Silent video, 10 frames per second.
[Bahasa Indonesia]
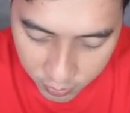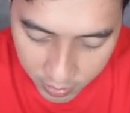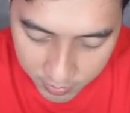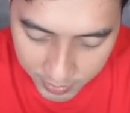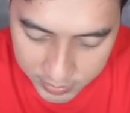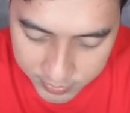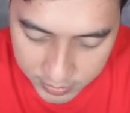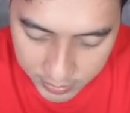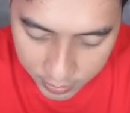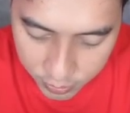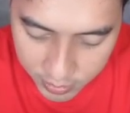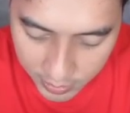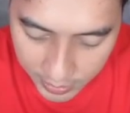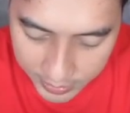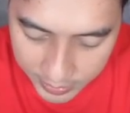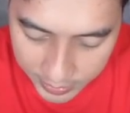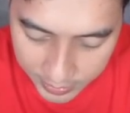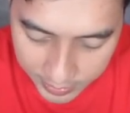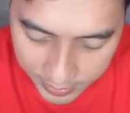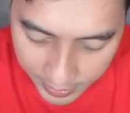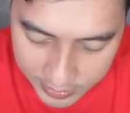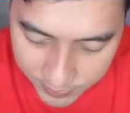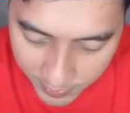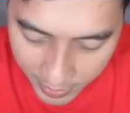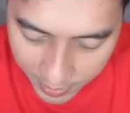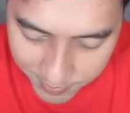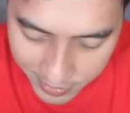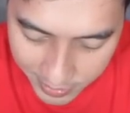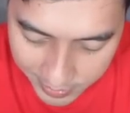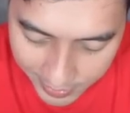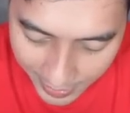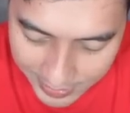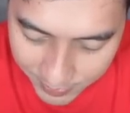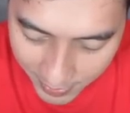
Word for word: gua masih bisa scalability lagi. Kasih paham, kasih